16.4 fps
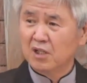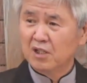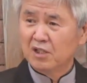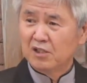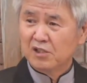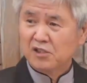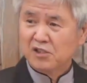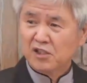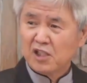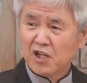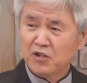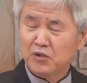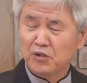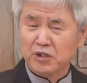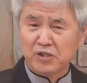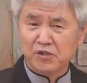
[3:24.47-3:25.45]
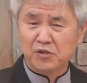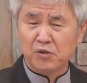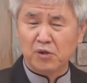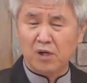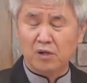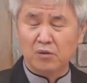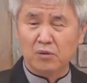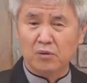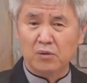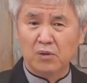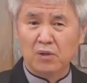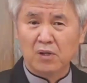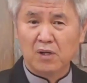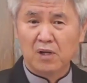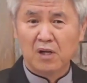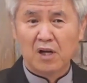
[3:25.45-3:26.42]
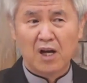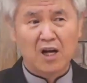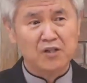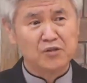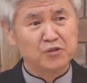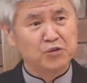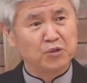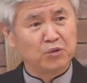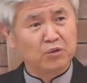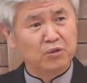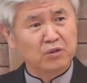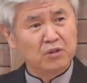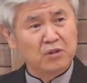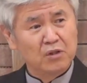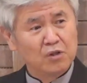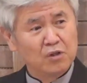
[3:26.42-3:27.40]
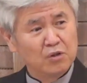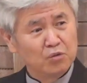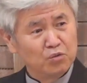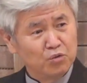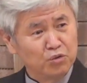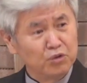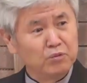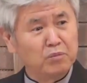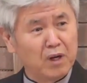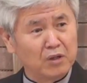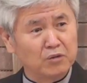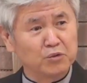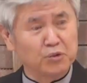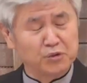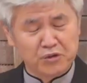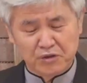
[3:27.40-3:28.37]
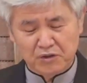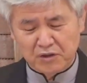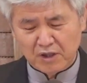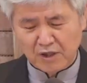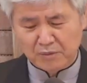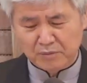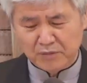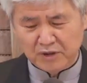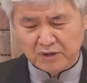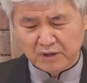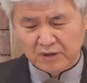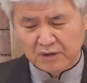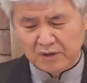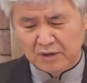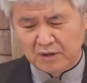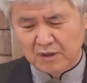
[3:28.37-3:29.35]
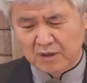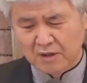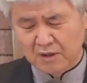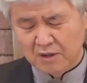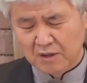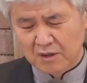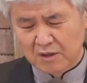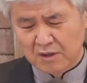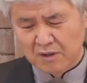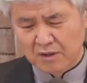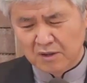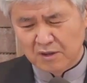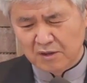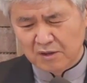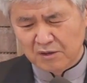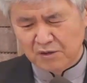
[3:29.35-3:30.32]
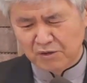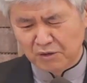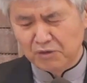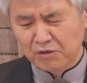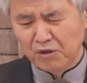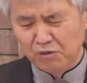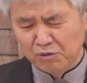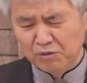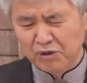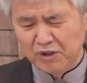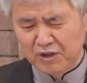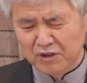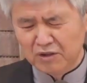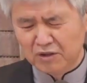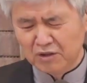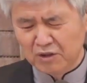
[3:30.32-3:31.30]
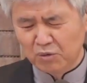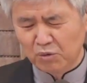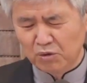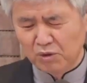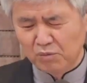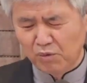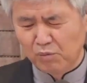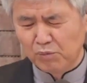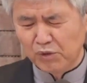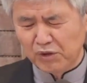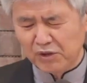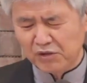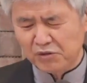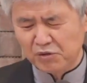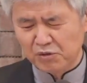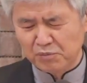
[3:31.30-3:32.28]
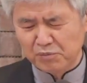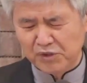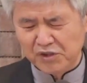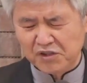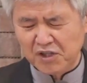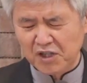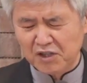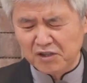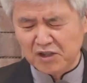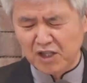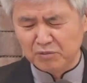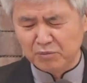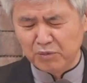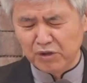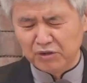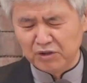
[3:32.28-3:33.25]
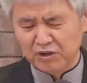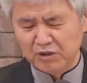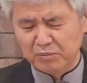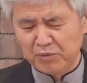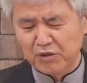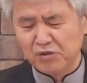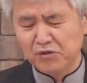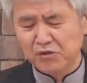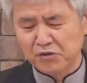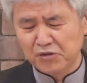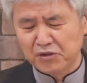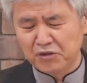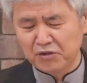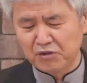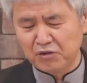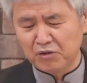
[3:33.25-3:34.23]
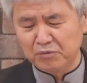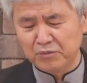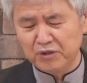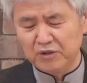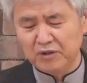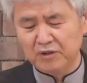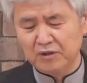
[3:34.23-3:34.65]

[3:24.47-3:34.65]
사형에 처하고 한쪽은 훈방 조치를 합니다. 그런 경우들이 있는데 오늘 본문에서도 비슷한 장면이 펼쳐지는 겁니다.